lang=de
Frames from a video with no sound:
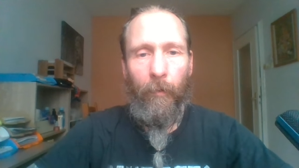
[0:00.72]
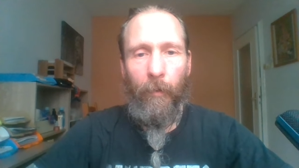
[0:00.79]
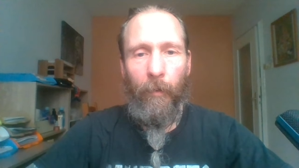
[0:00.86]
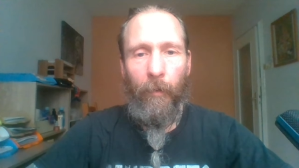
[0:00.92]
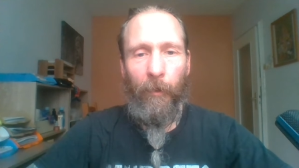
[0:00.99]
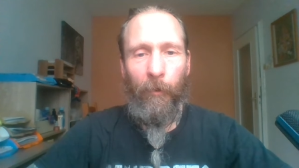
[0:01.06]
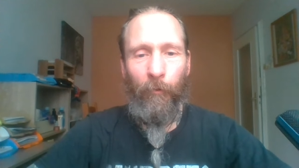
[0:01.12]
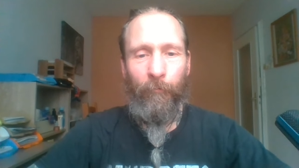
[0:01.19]

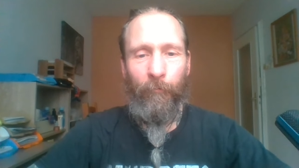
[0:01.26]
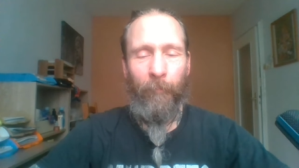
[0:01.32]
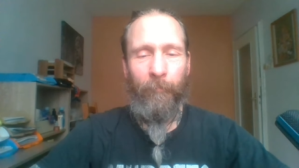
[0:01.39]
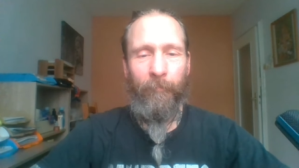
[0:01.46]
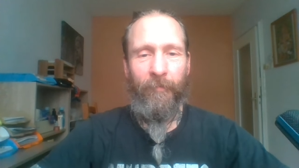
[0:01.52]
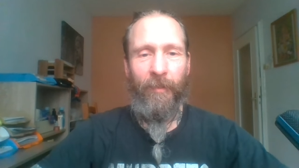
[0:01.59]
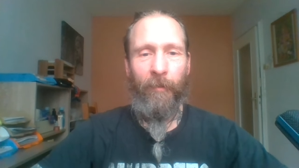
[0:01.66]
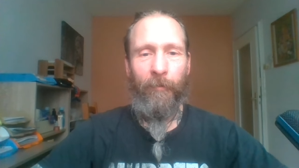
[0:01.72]
Hallo
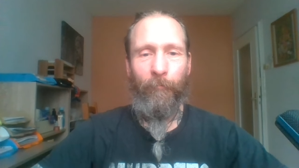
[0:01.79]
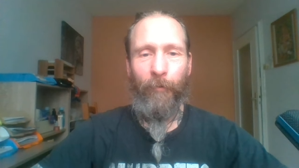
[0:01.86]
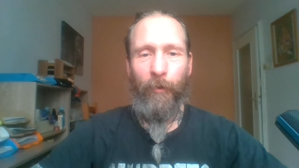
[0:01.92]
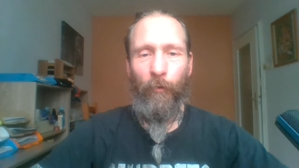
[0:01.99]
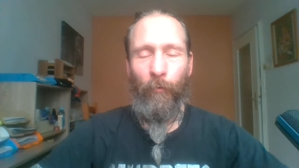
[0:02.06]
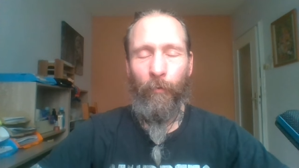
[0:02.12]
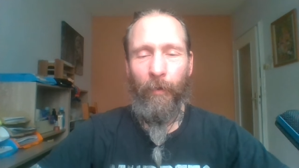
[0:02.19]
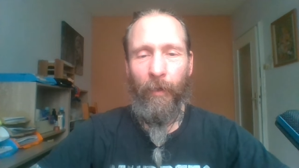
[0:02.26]
vom Zentrum für
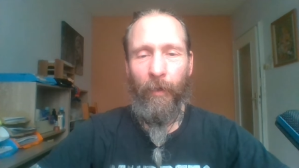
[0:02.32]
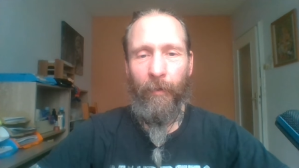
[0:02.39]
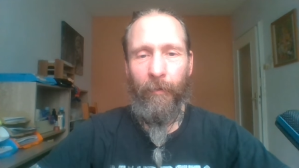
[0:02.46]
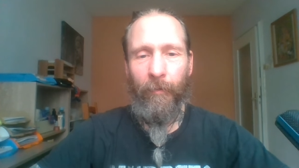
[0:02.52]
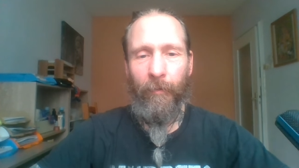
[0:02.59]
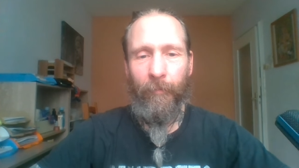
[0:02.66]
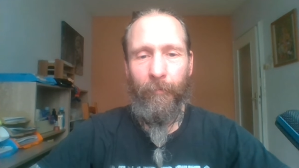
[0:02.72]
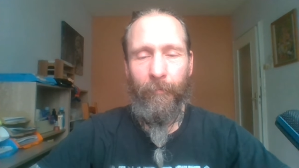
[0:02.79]

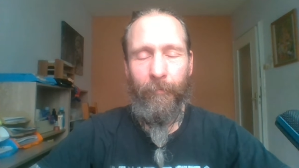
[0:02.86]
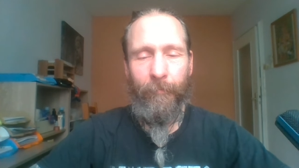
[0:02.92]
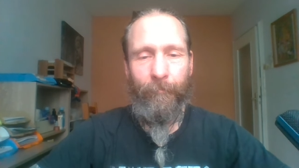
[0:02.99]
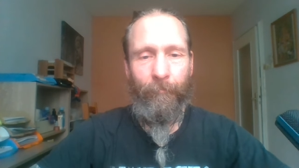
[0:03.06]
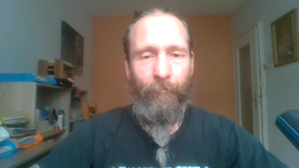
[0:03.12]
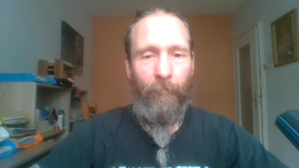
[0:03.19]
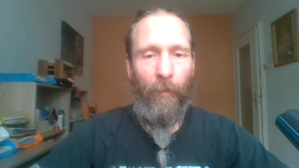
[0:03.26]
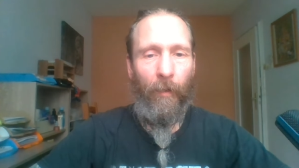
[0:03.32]
Yoga,
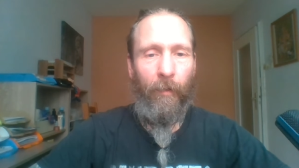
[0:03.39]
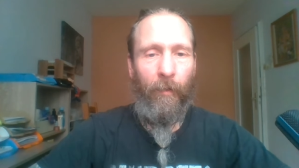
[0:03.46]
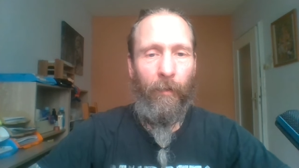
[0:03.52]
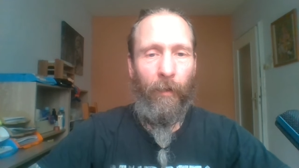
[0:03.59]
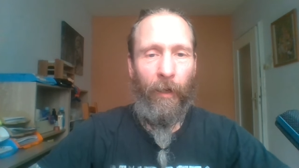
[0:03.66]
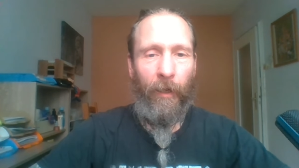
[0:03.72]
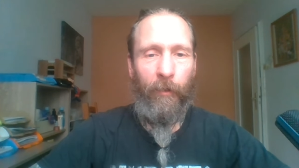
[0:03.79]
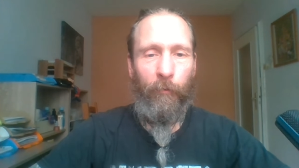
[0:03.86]

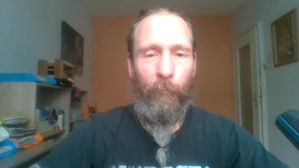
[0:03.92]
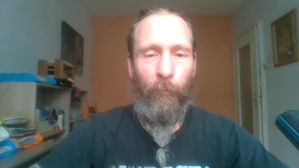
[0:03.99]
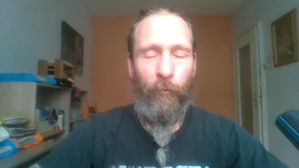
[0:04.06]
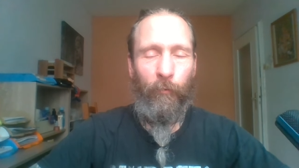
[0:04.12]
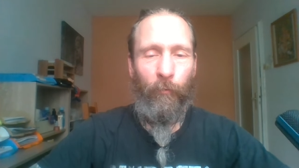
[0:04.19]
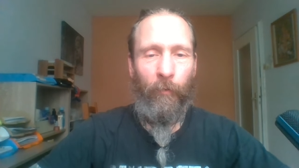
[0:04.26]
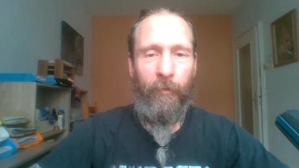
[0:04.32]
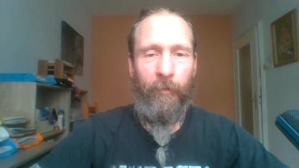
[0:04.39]

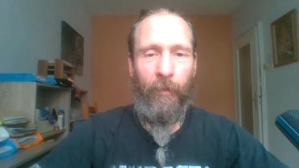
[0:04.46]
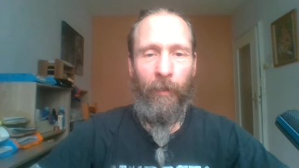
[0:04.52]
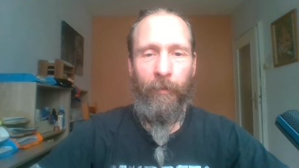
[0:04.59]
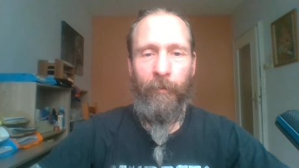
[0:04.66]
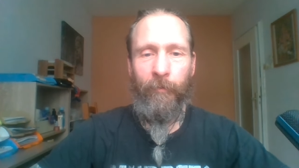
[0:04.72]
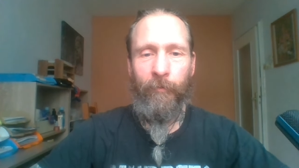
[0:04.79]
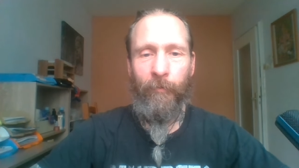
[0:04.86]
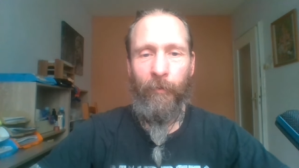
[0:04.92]
Akupunktur und
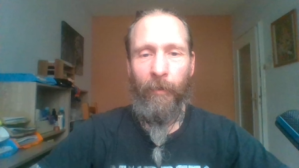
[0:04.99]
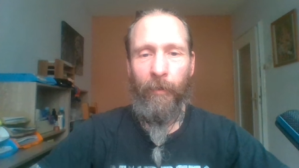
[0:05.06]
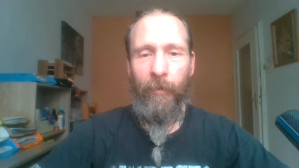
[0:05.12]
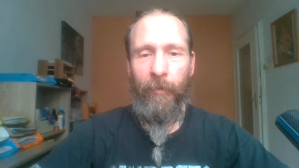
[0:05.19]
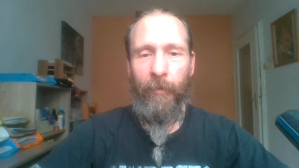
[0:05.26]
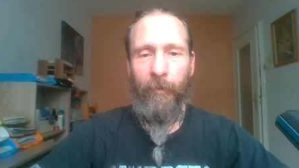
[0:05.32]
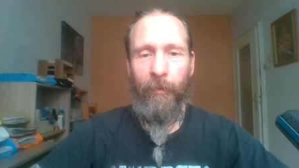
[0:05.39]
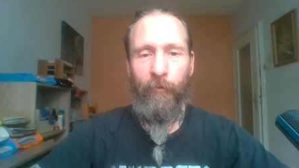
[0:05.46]
traditionelle
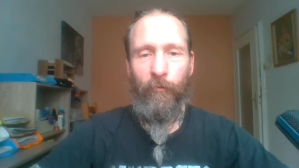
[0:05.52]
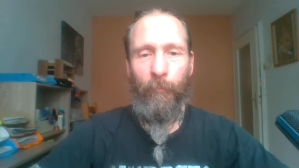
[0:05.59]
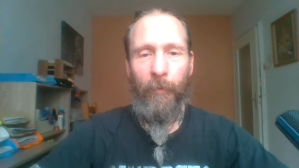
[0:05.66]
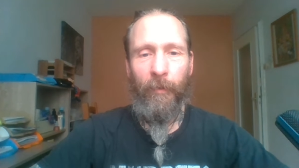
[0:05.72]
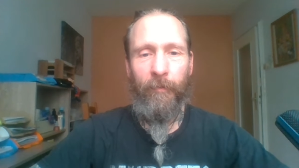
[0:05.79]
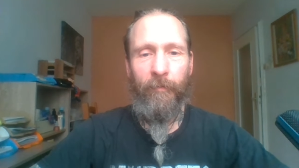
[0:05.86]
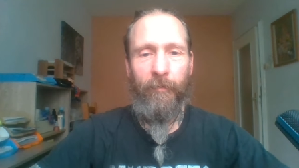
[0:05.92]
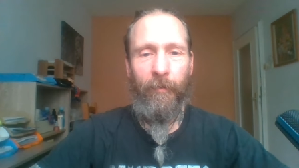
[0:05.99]
chinesische
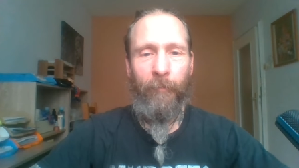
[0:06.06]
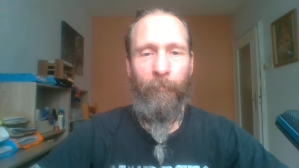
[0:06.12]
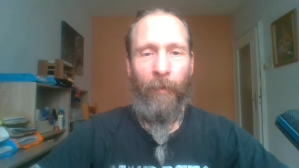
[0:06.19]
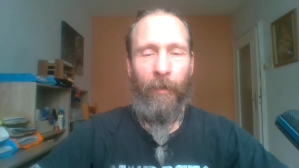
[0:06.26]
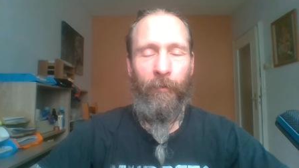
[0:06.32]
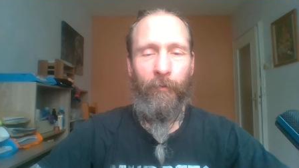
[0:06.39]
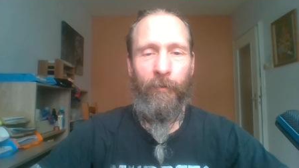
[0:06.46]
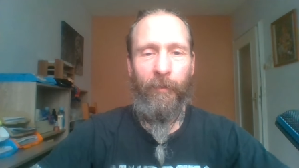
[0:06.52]
Medizin,
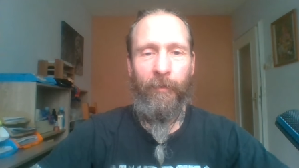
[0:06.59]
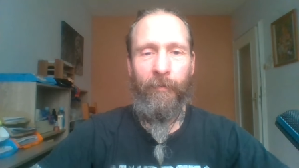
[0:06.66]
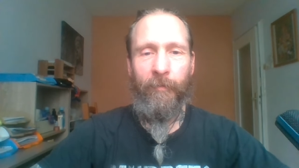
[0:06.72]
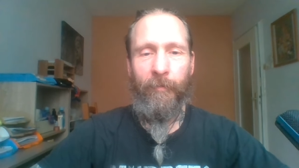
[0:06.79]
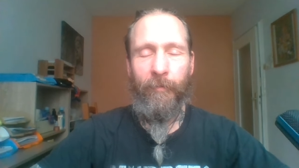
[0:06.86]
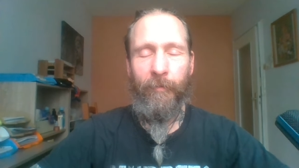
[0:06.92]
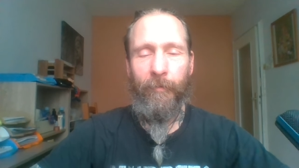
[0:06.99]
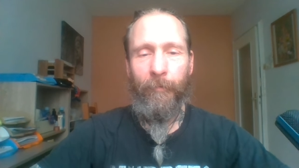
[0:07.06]
Markus
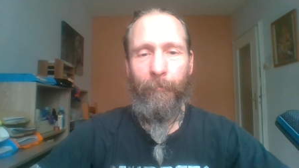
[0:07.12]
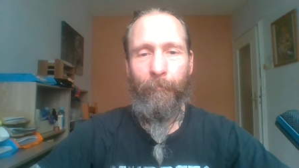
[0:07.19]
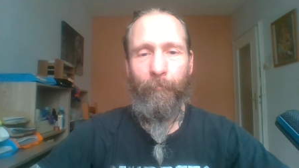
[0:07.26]
Ritz.